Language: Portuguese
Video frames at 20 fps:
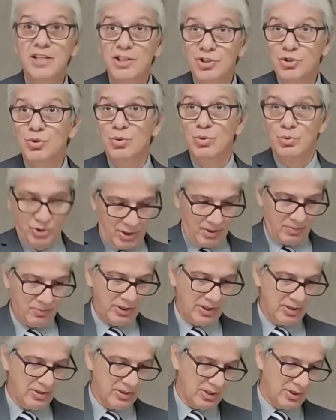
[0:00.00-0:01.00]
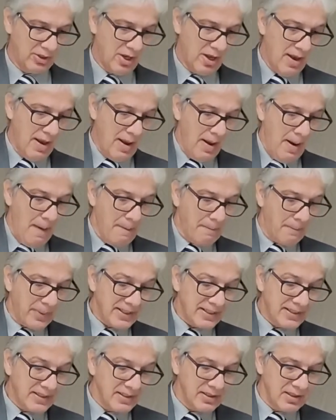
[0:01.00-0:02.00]
Cristo, já morreram em Cristo.
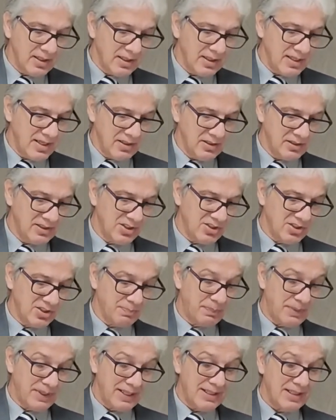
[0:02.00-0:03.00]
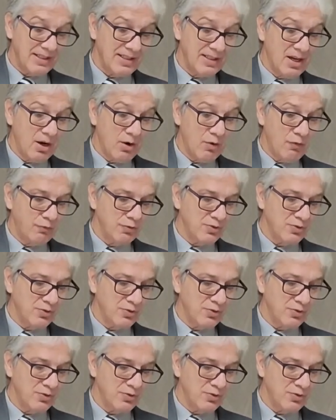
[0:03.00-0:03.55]
Para que, ele diz, para que não